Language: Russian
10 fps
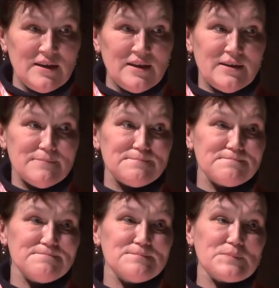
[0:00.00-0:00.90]
И
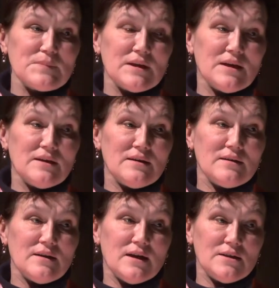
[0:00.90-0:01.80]

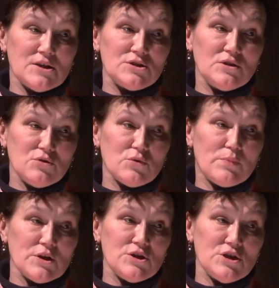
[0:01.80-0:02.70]
Однажды Юра
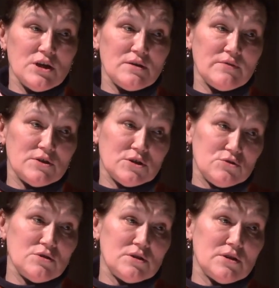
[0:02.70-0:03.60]
проезжает и говорит, а
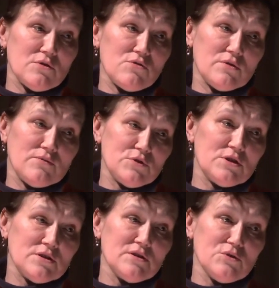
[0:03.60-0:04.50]
что это такое?
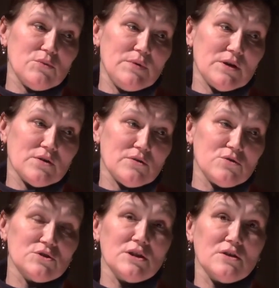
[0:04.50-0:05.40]
Вот это голубика.
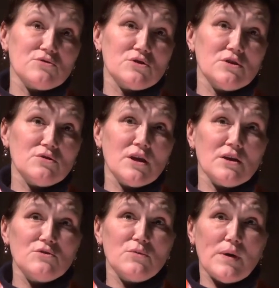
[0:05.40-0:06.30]
Он знал уже эту
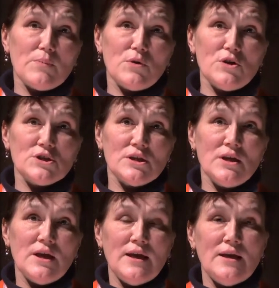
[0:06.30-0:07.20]
ягоду по Польше.
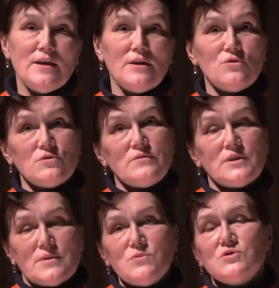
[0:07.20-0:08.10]
И он
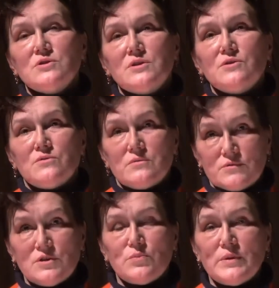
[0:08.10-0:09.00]
говорит, а можно ее,
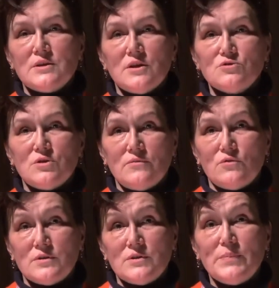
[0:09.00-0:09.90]
вот эту плантацию
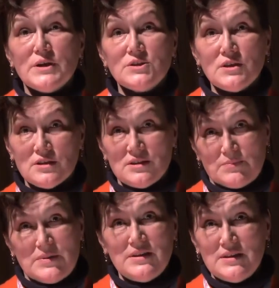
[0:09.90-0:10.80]
оформить? Да,
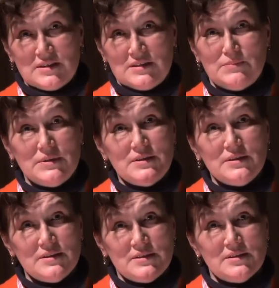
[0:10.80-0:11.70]
пожалуйста, берите,
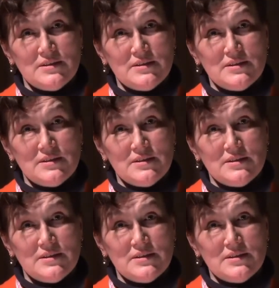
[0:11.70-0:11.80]
берите.